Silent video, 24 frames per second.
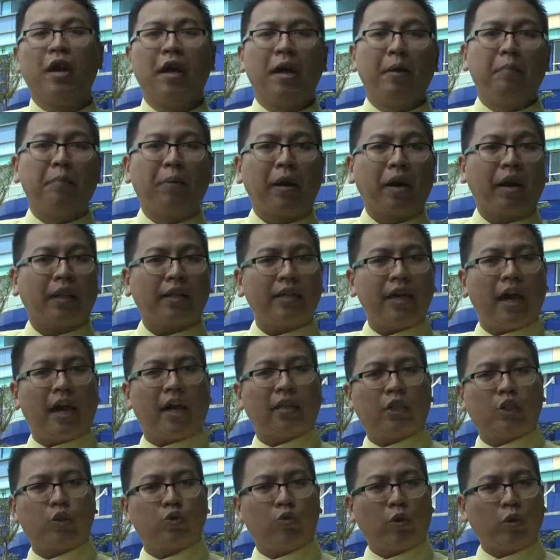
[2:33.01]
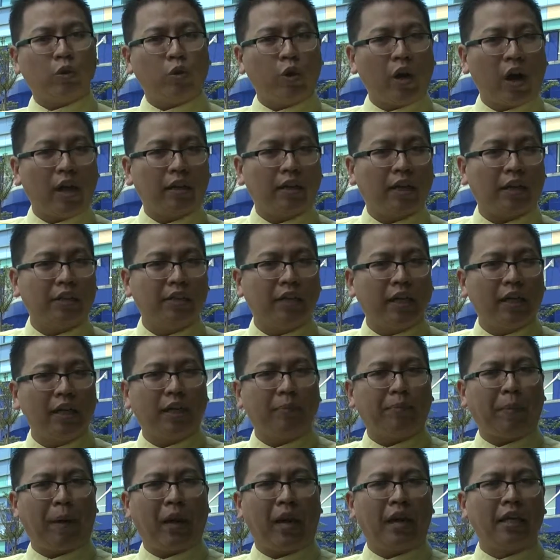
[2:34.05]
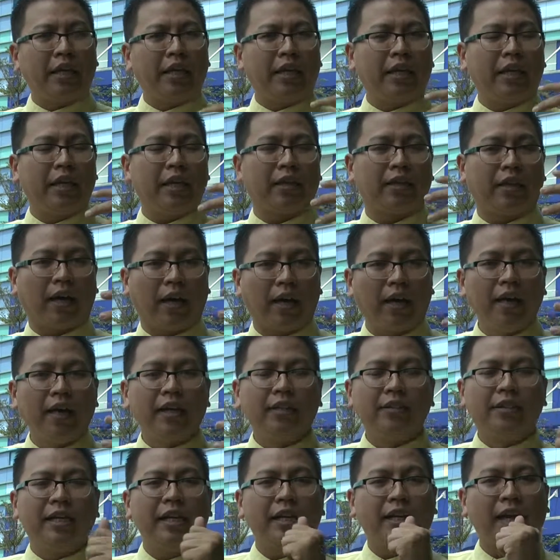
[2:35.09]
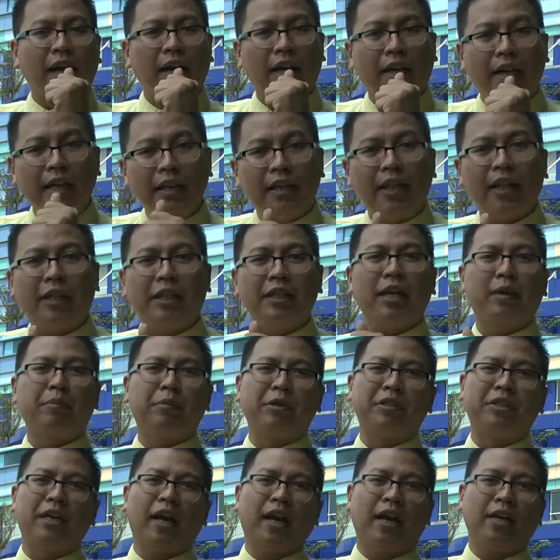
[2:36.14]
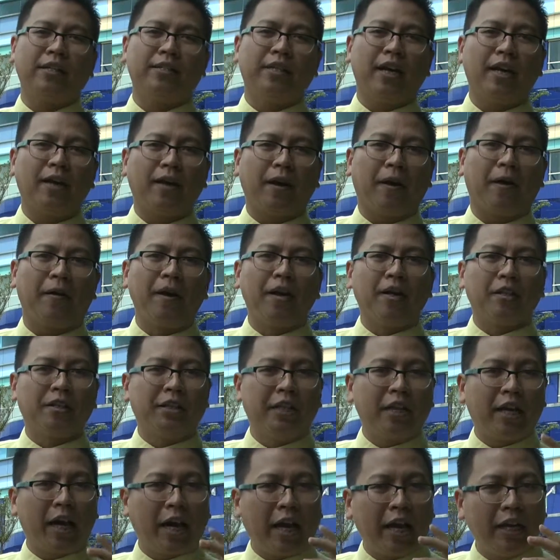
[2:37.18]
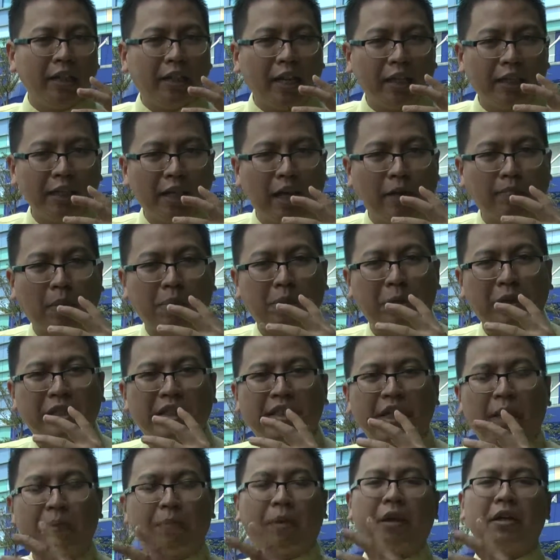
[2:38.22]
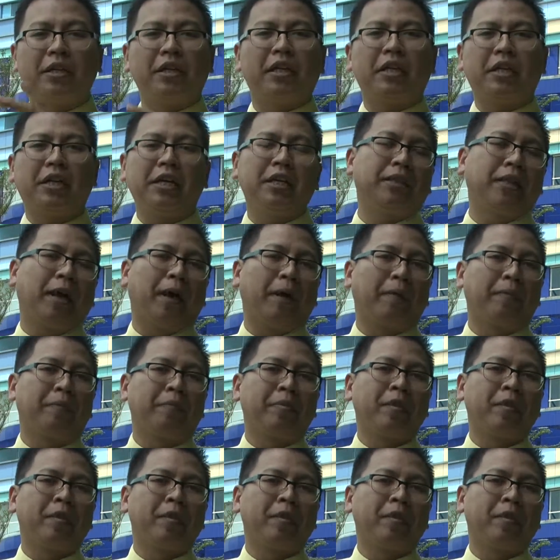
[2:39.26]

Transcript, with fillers: Berarti ada sesuatu yang akan terjadi pada diri kita jika kita tidak berjaga-jaga, jika kita tidak mempersiapkan diri kita.